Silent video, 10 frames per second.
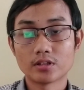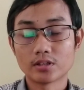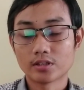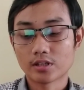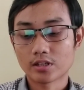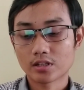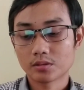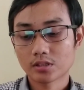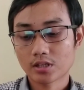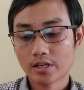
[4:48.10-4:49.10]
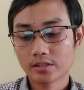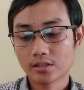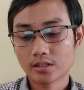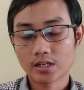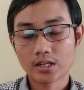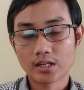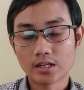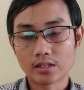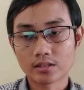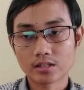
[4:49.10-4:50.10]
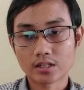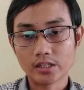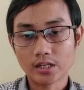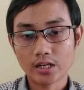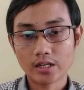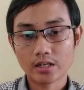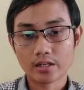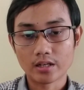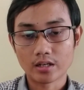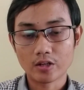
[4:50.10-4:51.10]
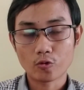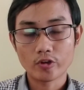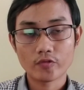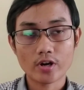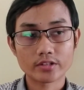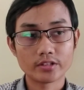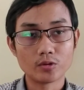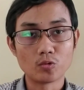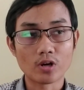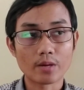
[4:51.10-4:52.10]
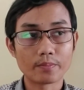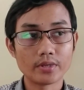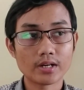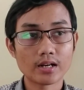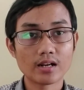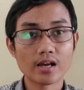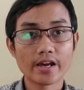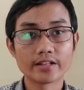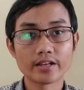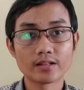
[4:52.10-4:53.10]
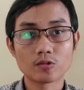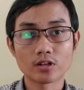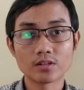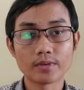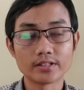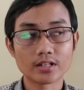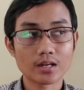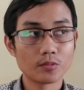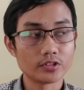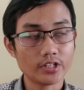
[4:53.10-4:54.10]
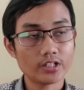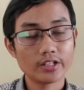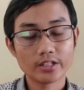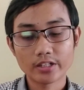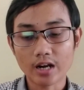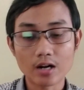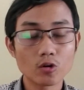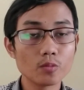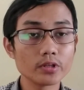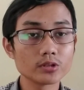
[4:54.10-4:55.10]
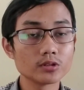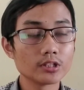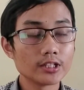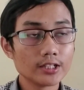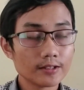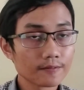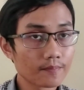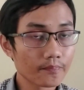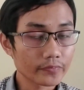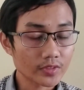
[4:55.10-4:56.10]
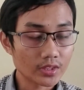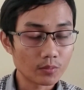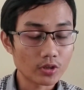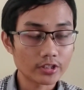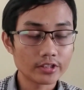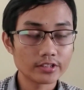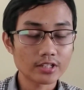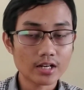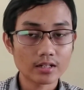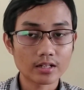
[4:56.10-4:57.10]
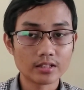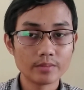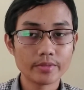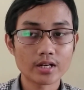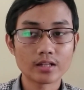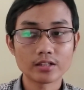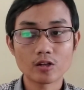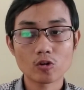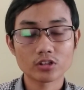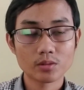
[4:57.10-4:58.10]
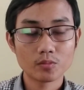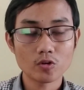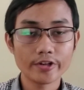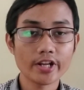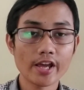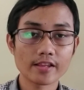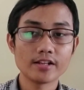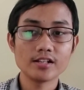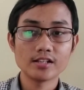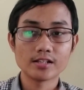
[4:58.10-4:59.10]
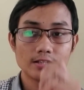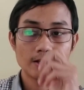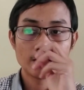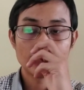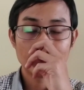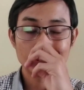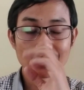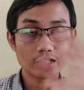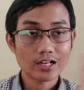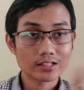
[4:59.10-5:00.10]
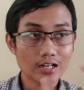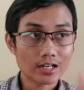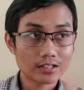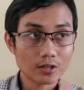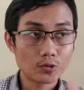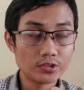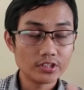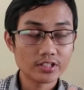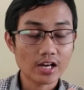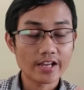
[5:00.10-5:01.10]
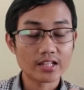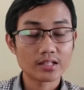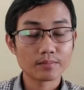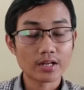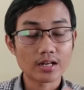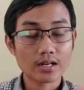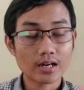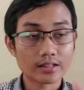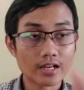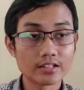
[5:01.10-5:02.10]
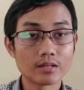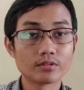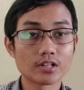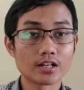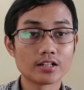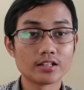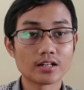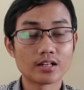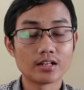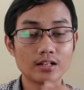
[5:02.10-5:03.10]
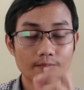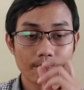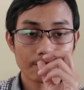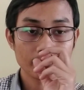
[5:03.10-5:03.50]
ada yang terkait dengan kekeringan ada yang likuifaksi gunung api kan ada ayat-ayat Qurannya banyak kamu cek ya, di, dirangkum gitu dibuat ikhtisar nah jadi biar nanti kalau ketemu oh ini ayat ini cari kata-kata kuncinya ayat mana katanya misalkan yang ada